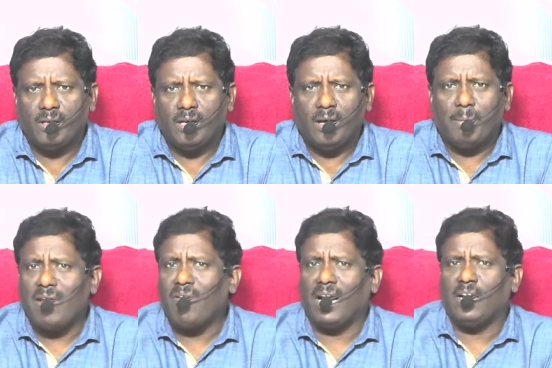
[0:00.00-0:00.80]
మరి
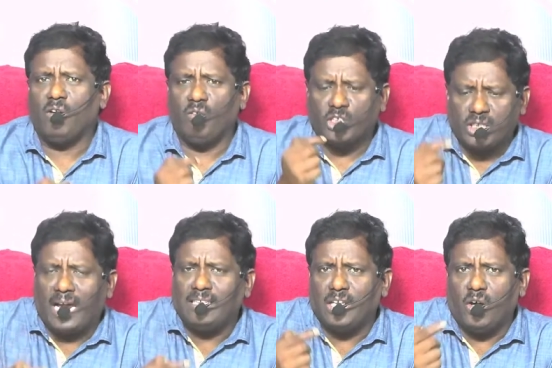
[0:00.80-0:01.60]
వాళ్ళను
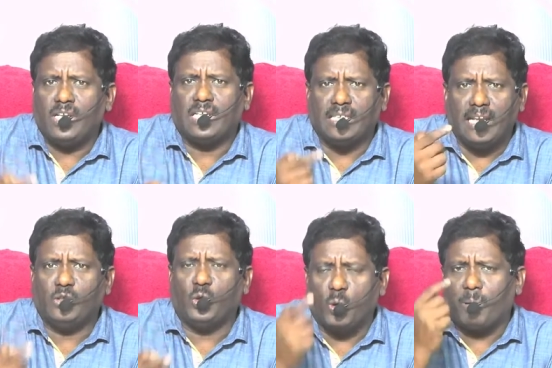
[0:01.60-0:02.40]
విశ్రాంతిలోనికి నేను
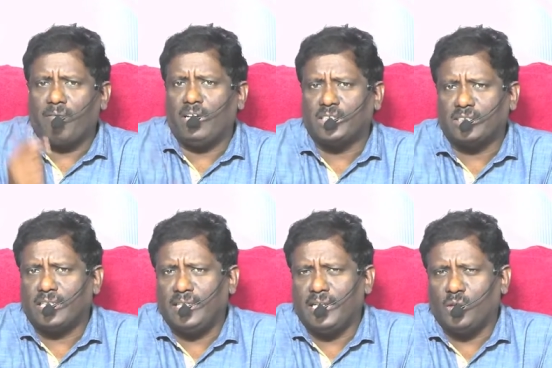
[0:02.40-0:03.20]
ఎందుకు ప్రవేశించని
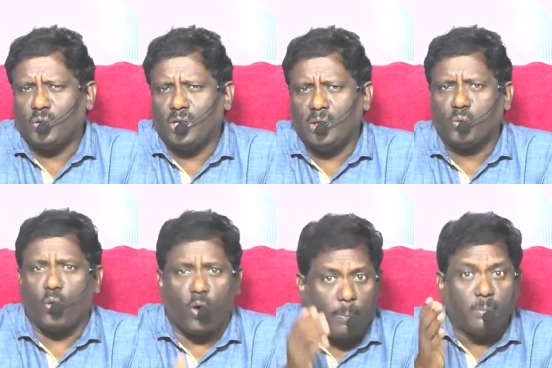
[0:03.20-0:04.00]
అని అంటున్నాడు
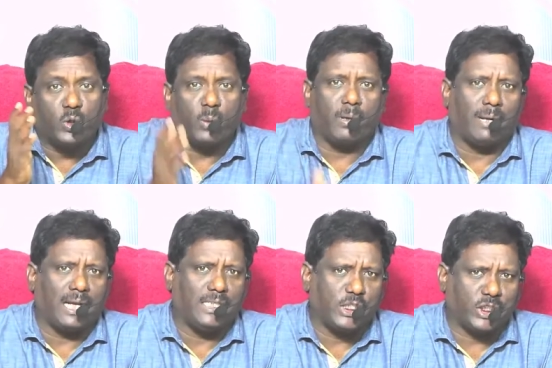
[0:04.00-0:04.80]
కోపముతో ప్రమాణం
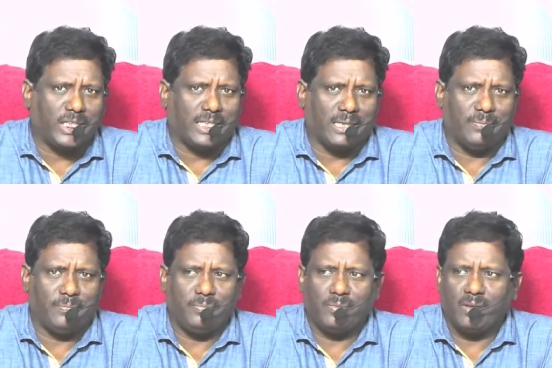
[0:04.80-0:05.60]
చేశాడట
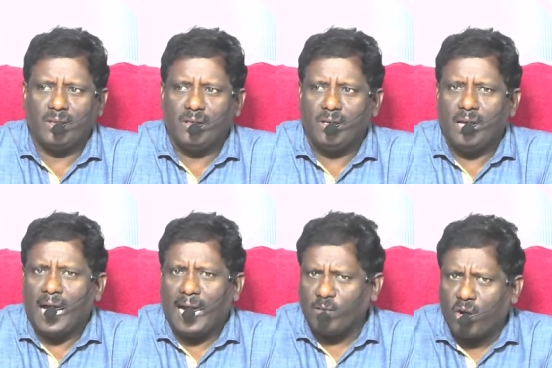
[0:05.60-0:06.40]

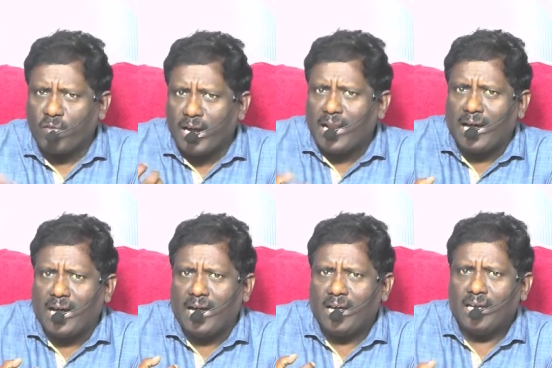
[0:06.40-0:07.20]
అంటే ఒకవేళ
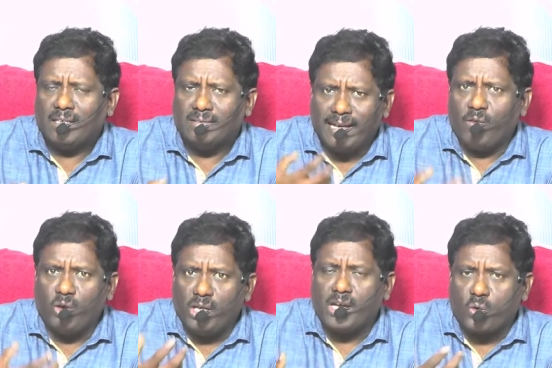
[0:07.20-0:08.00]

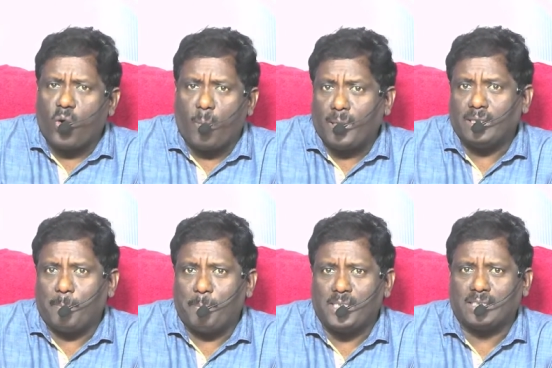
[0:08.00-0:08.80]
దేవుడికి కోపం
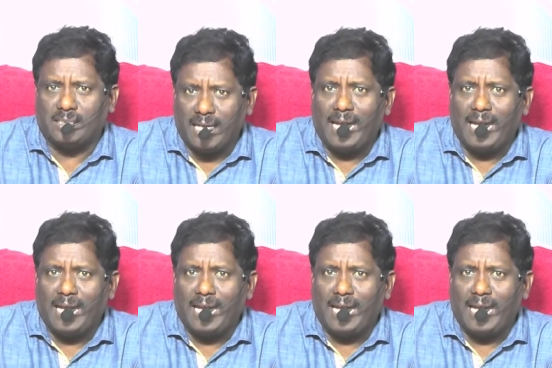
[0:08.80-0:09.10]
తెప్పిస్తే